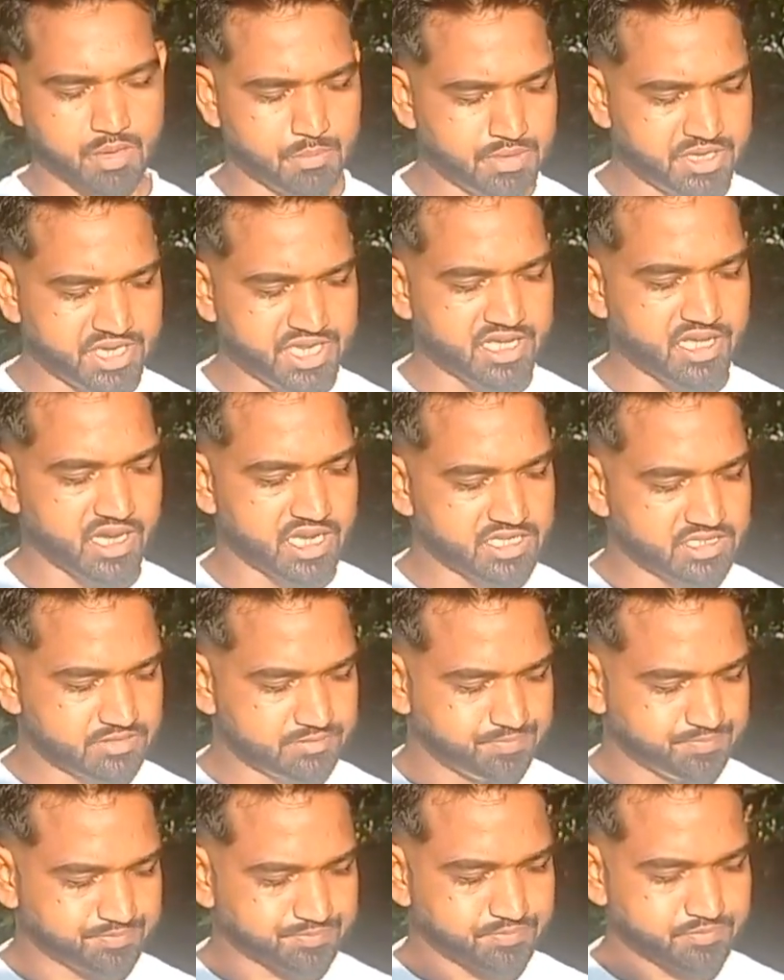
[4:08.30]
मीठी है गाइज
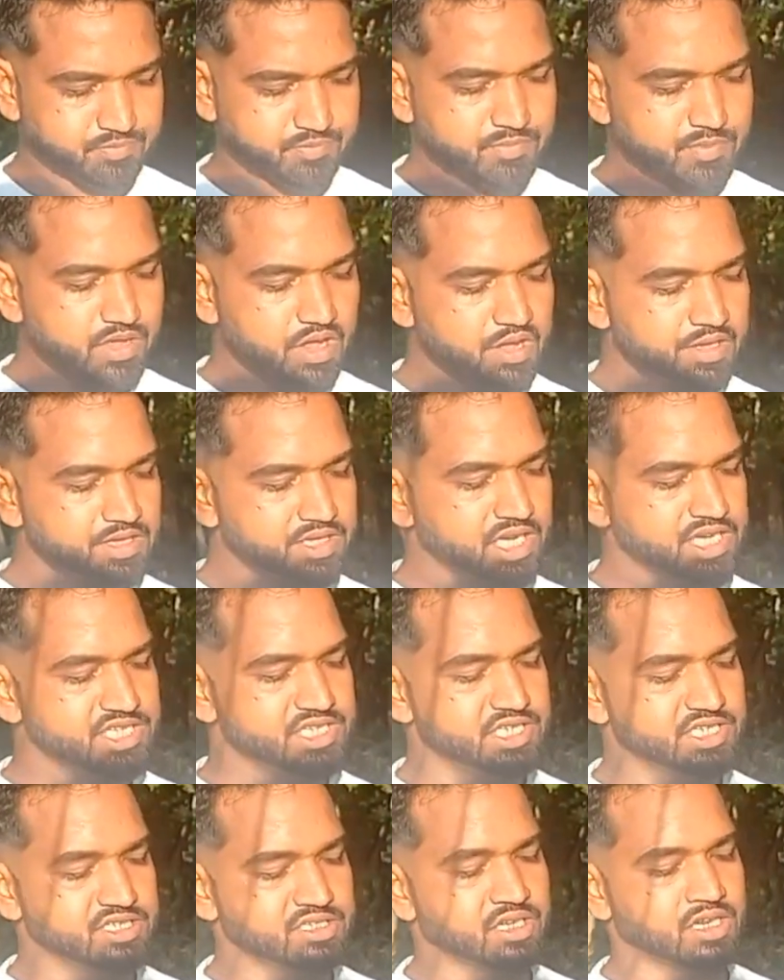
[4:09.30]

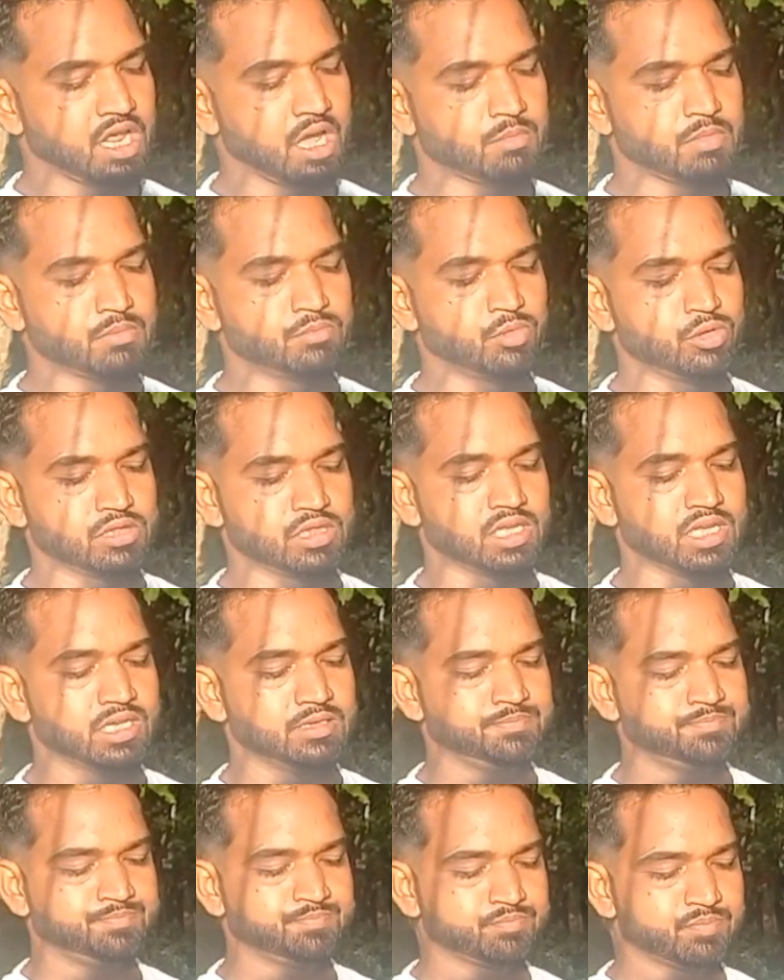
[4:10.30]
गाइज इसका नाम हम बोलते
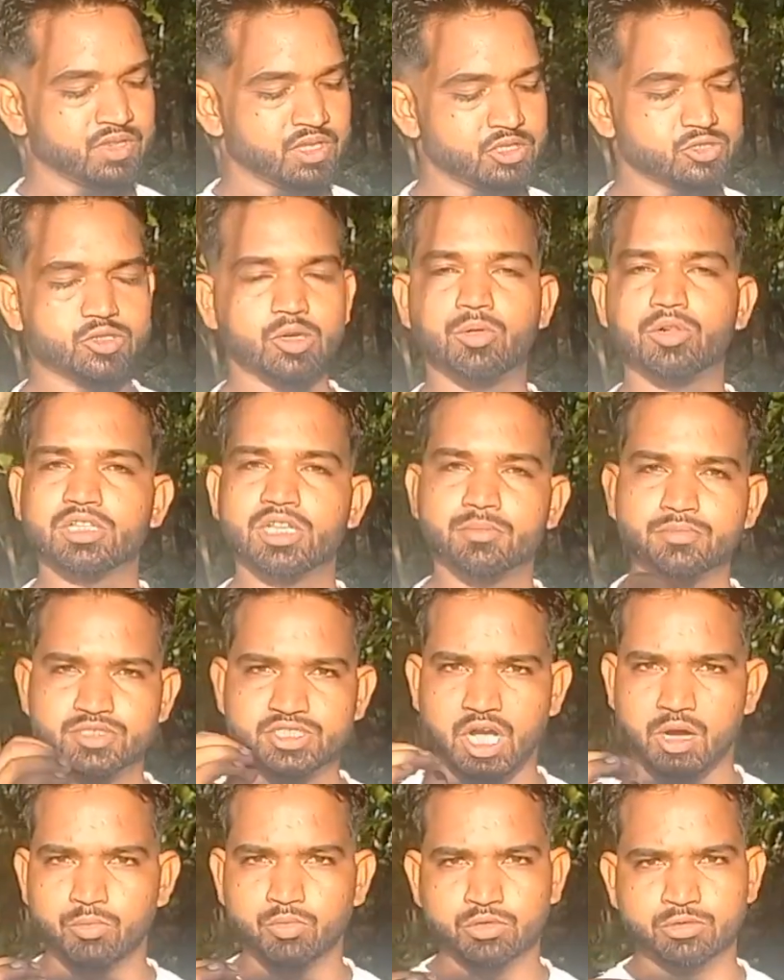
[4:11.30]
हैं इसको बोलते हैं हम
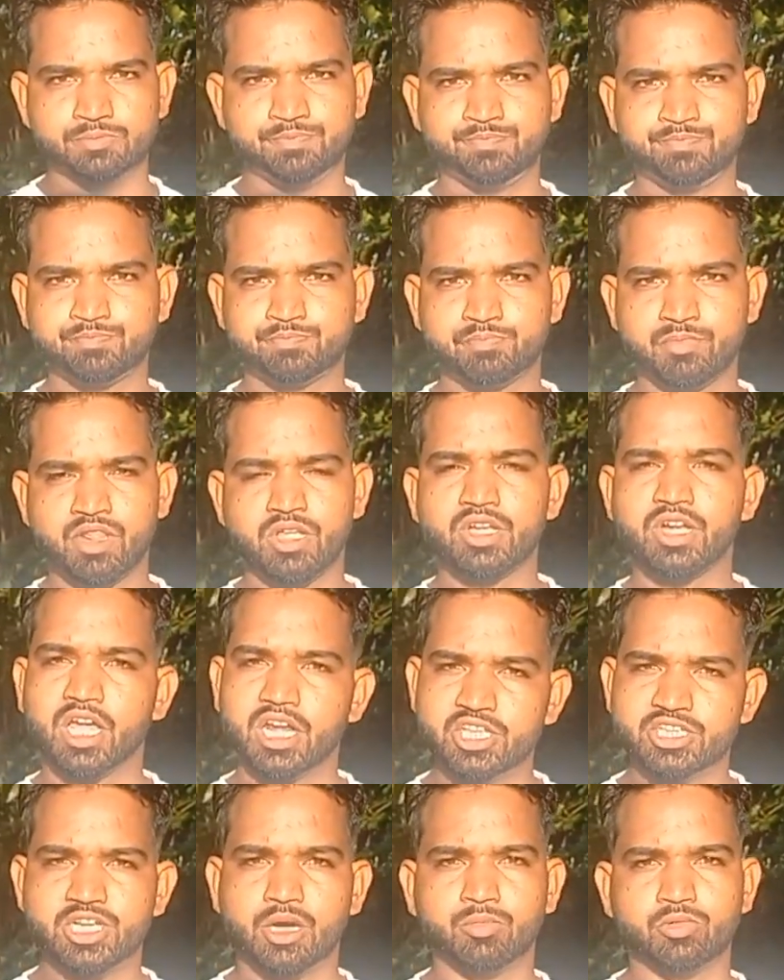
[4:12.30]
जामुन
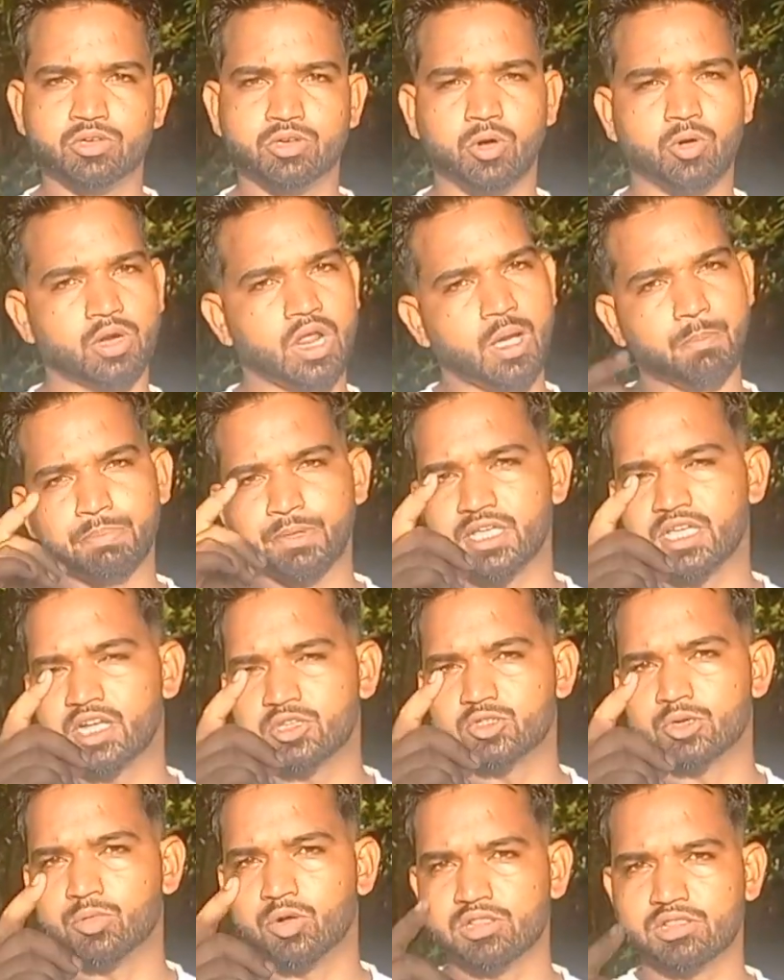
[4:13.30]
काली जामुन और आपके
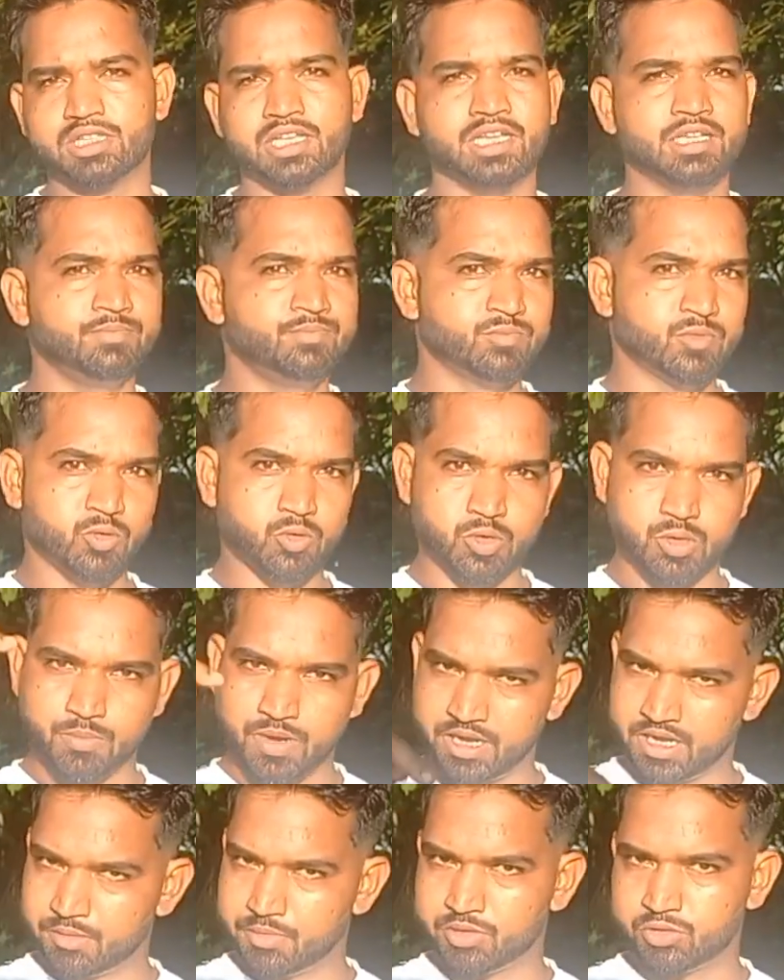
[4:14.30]
यहाँ जो बोलते हैं
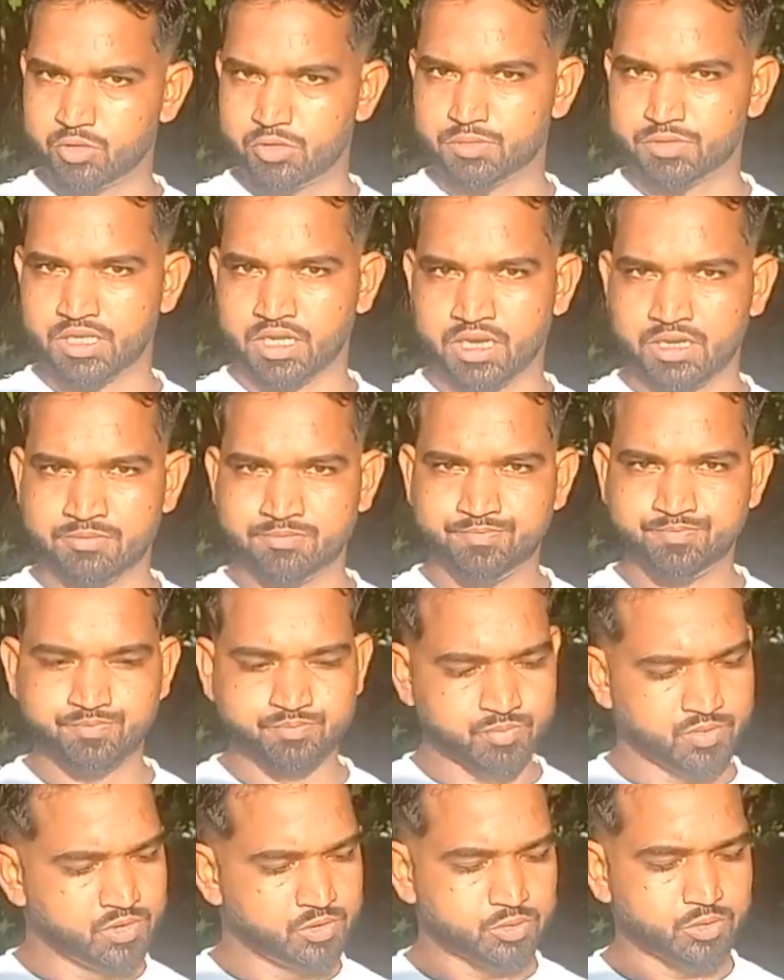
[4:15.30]
कमेंट में ज़रूर बताना
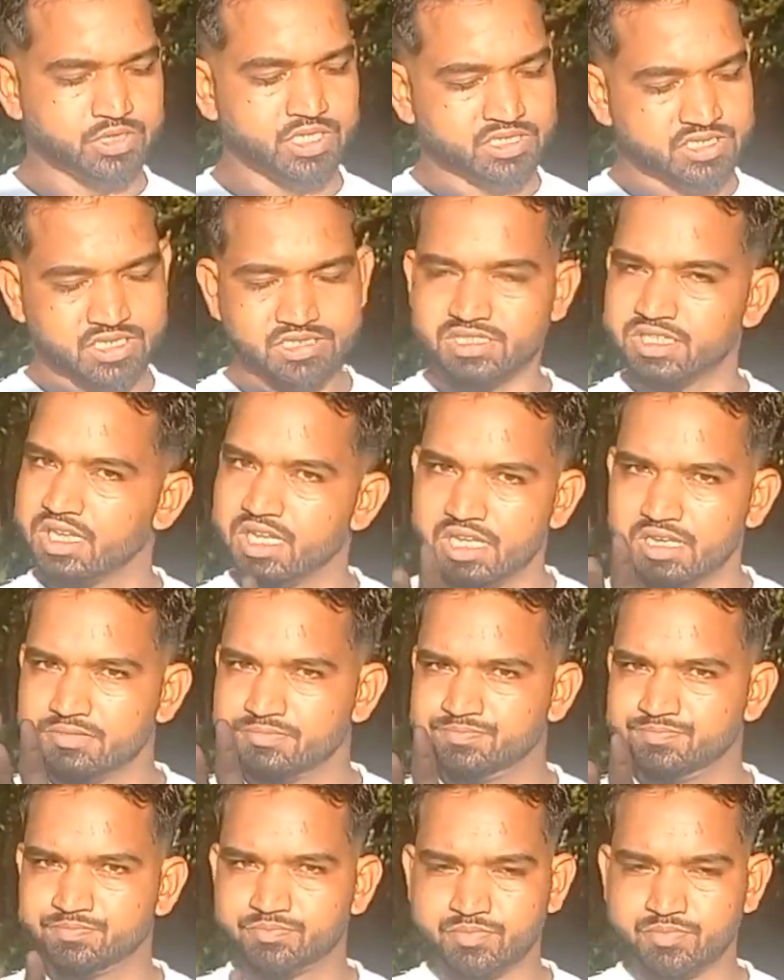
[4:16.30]
तो देख सकते हैं